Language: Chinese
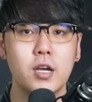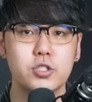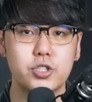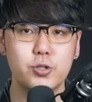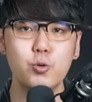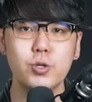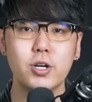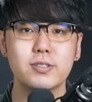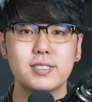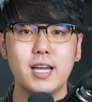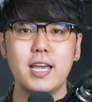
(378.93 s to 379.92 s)
食物要
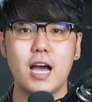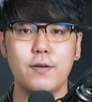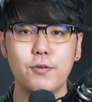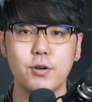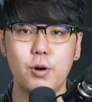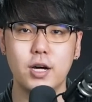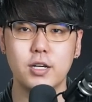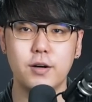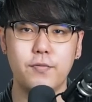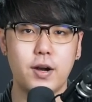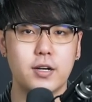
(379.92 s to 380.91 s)
是塞牙缝的话
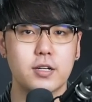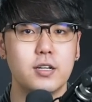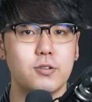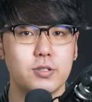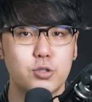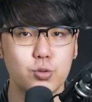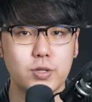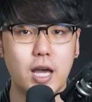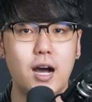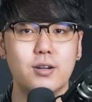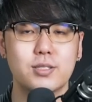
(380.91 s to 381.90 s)
呢，反而更容易蛀
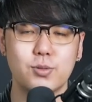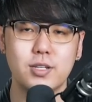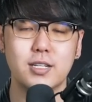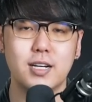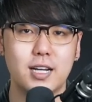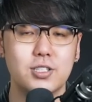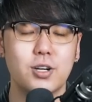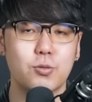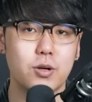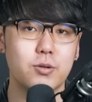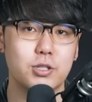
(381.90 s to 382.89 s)
牙。所以呢，还是
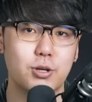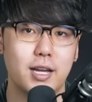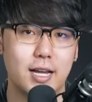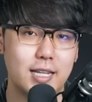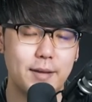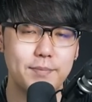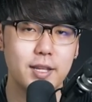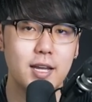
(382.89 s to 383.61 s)
要乖乖刷牙啦。